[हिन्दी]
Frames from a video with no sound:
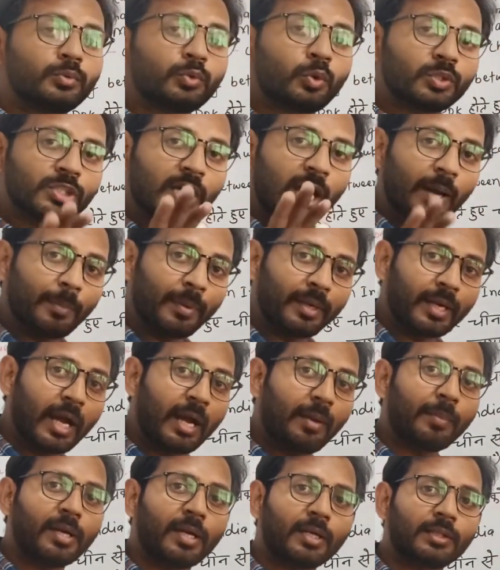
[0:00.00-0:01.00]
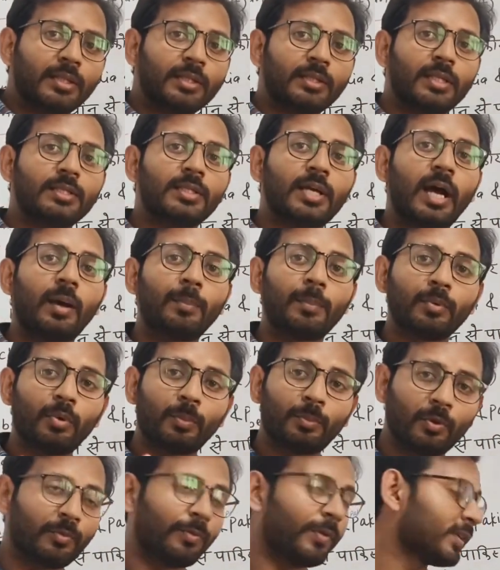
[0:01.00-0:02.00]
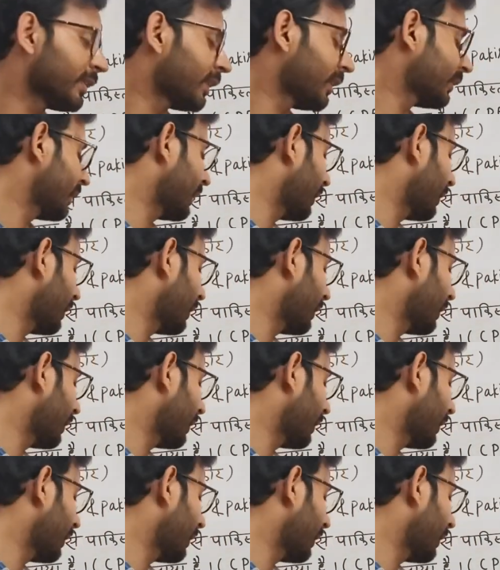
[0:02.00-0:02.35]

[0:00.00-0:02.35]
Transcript: वो जहाँ पे काम करते थे जहाँ पे वो प्रोफेसर